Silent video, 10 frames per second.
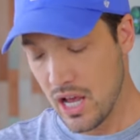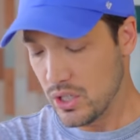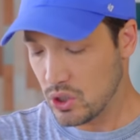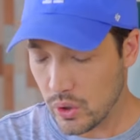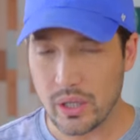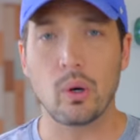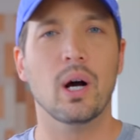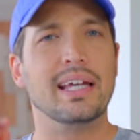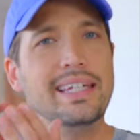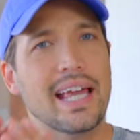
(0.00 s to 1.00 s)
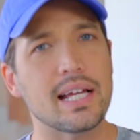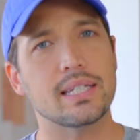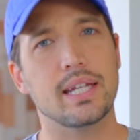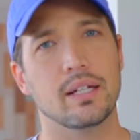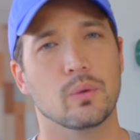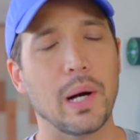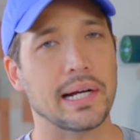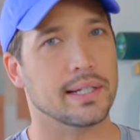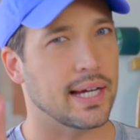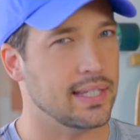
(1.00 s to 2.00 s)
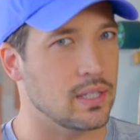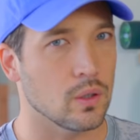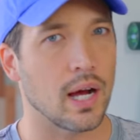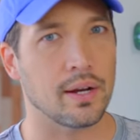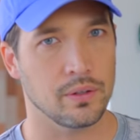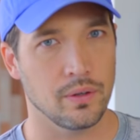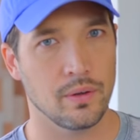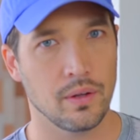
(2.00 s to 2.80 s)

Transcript: それを癒していくワークが必要があるの、